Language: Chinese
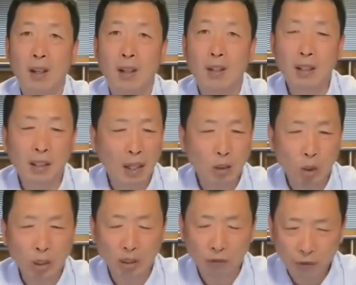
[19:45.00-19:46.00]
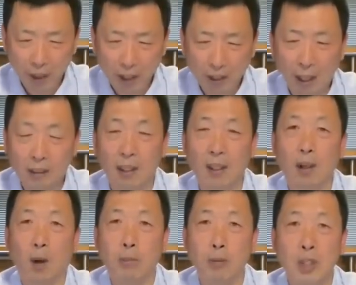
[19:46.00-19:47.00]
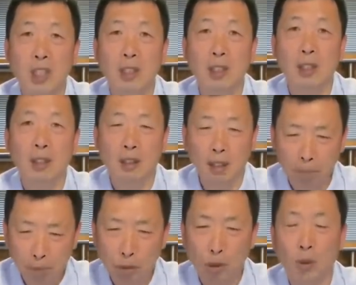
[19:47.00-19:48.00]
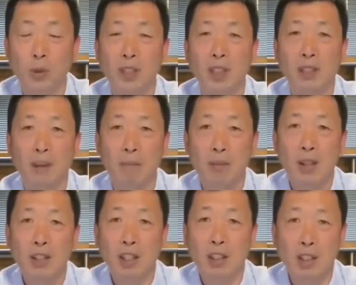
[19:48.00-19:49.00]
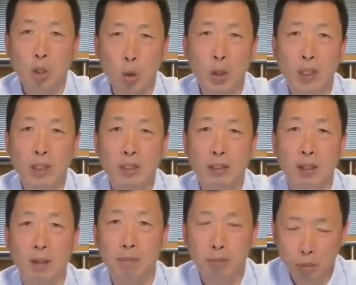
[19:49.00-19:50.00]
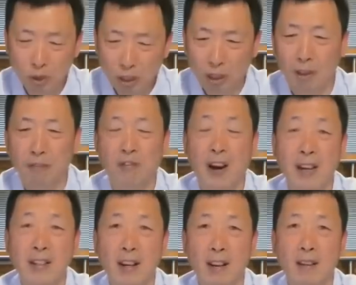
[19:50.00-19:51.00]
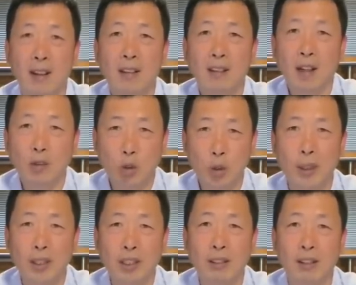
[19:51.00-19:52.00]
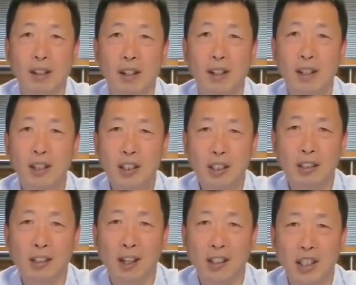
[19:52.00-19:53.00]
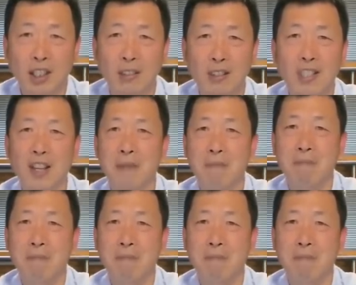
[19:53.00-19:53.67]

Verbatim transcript: 应该说是非常的了不起和不容易的。这确实不是个凡人，他确实是个神仙。